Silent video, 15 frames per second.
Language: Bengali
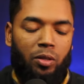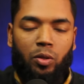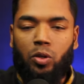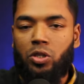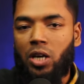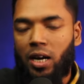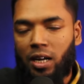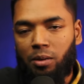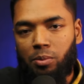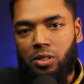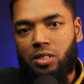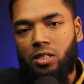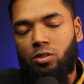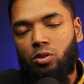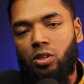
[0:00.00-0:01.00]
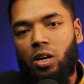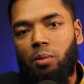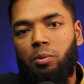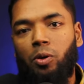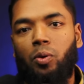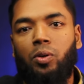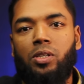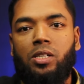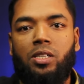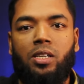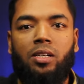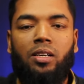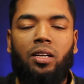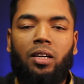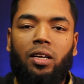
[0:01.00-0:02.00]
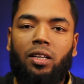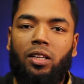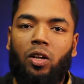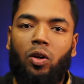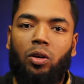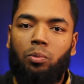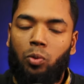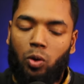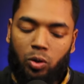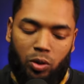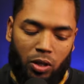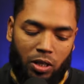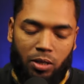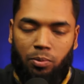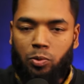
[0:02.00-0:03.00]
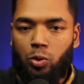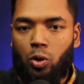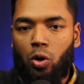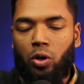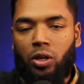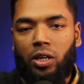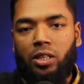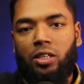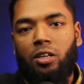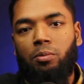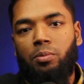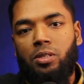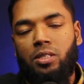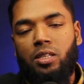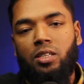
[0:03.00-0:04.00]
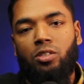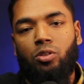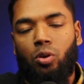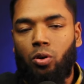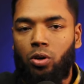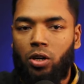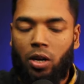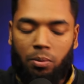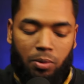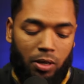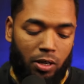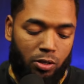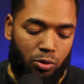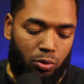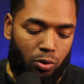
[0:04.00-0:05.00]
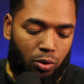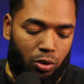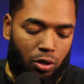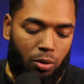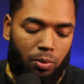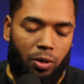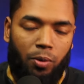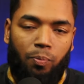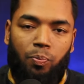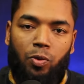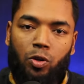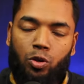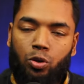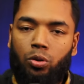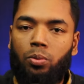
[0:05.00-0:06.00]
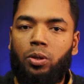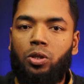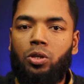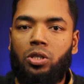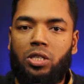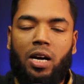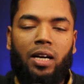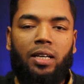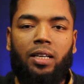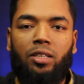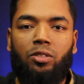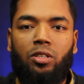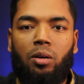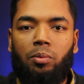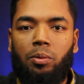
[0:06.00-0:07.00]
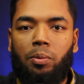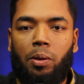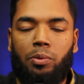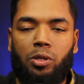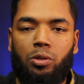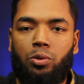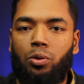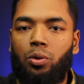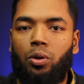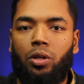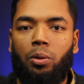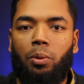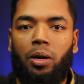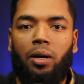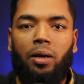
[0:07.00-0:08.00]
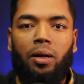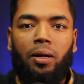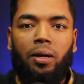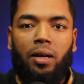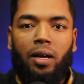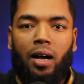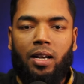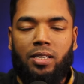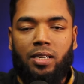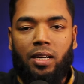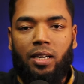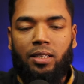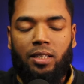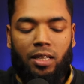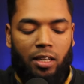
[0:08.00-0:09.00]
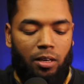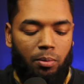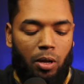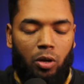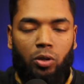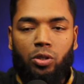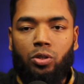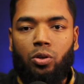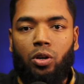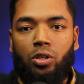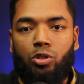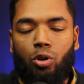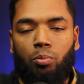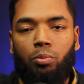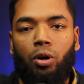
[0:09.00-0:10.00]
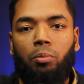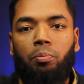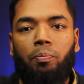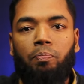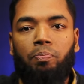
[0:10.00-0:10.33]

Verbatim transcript: তো শাকের বিজনেস যদি আপনি করতে চান তাহলে মূলত এটা শহর কেন্দ্রিক বিজনেস শহরে আপনাকে শুরু করতে হবে শুধুমাত্র শাক নিয়ে যদি আপনি ব্যবসা শুরু করতে পারেন আশা রাখা যায় এখানে ভালো কিছু করা সম্ভব